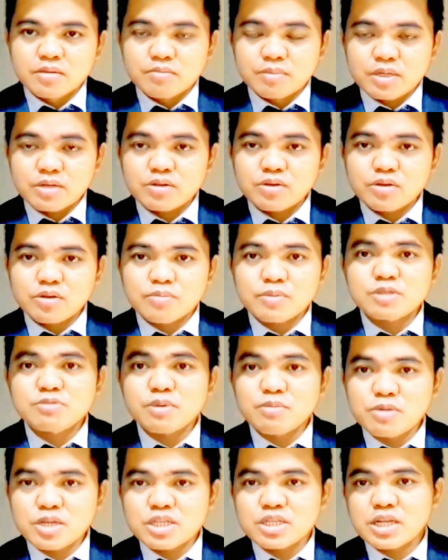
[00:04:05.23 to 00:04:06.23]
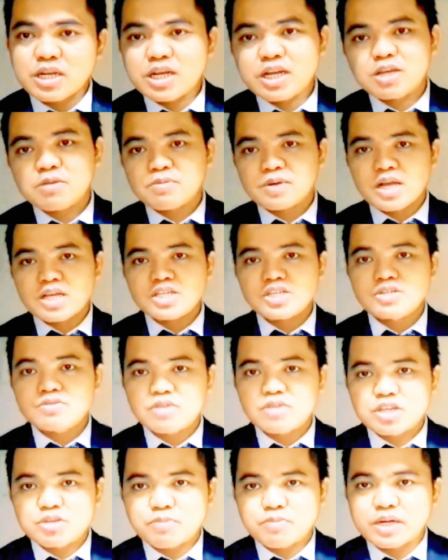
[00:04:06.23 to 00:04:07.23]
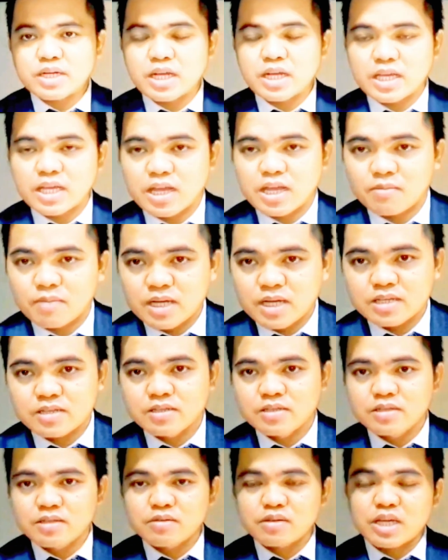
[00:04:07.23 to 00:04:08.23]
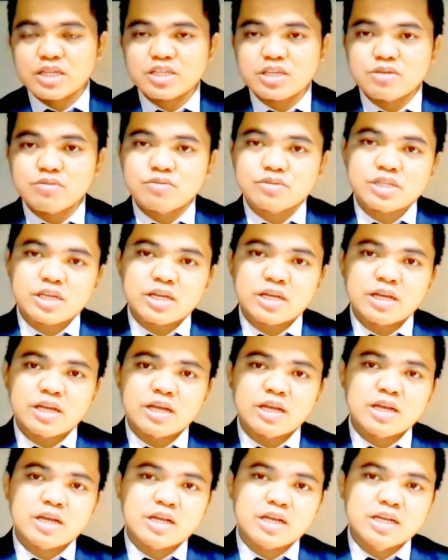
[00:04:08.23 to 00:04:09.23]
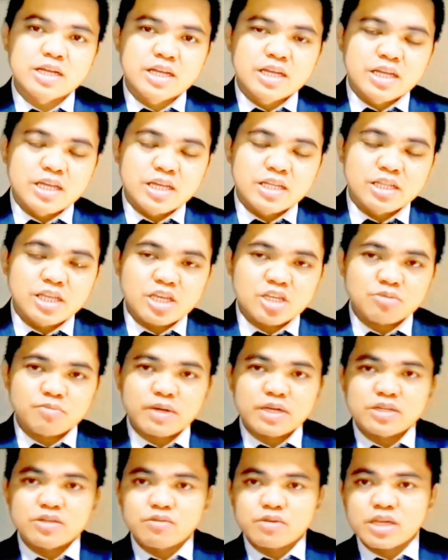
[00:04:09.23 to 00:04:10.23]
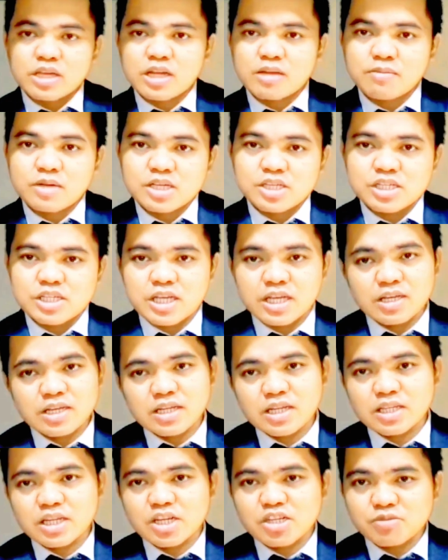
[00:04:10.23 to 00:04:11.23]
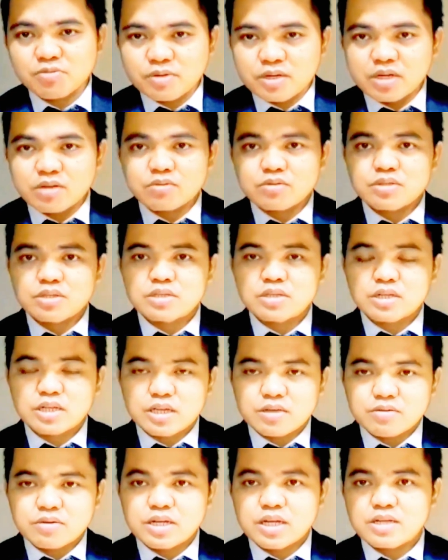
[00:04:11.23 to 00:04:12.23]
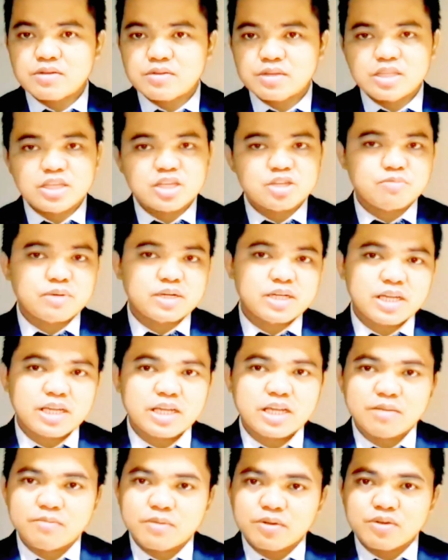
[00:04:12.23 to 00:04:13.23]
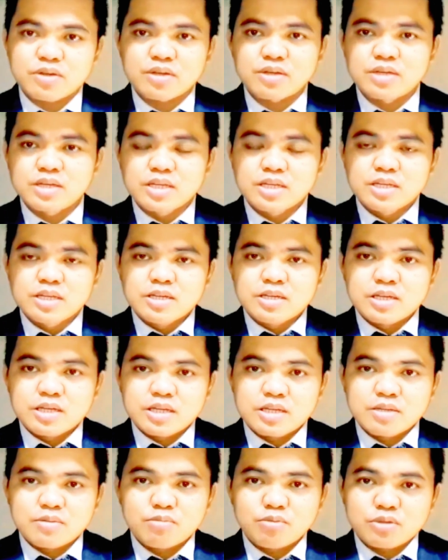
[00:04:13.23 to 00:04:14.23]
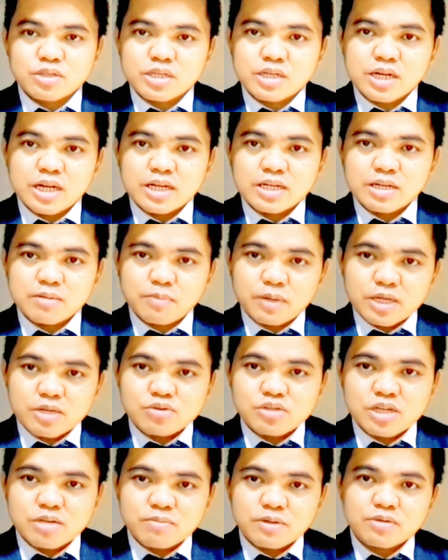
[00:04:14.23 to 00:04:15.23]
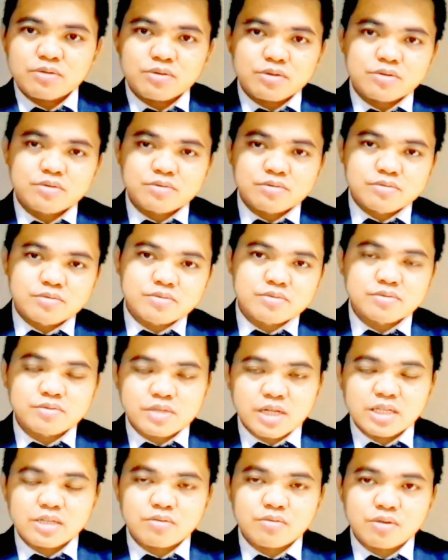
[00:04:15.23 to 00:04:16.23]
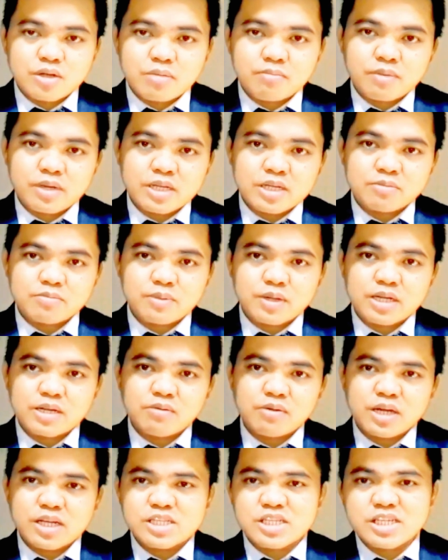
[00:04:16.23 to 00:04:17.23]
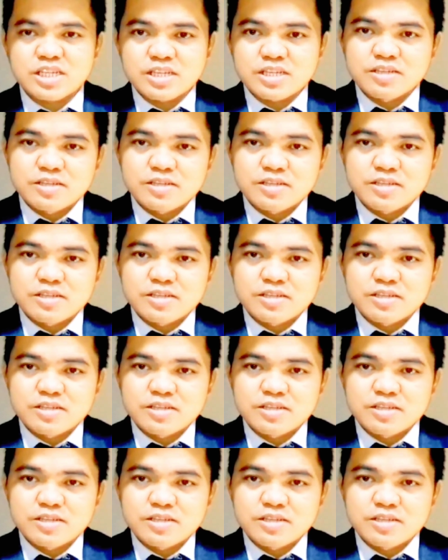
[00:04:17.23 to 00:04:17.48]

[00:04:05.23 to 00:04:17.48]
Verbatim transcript: Pero mas mabilis talaga i-process yung expired ang ikama kaysa yung sa hindi expired yung ikama. Kasi sa akin, na-transfer ako di, ngayon na ano, hindi expired ang ikama ko eh. Eh, buti na lang, napakiusapan ko yung dati kong company. Pangalawa kasi,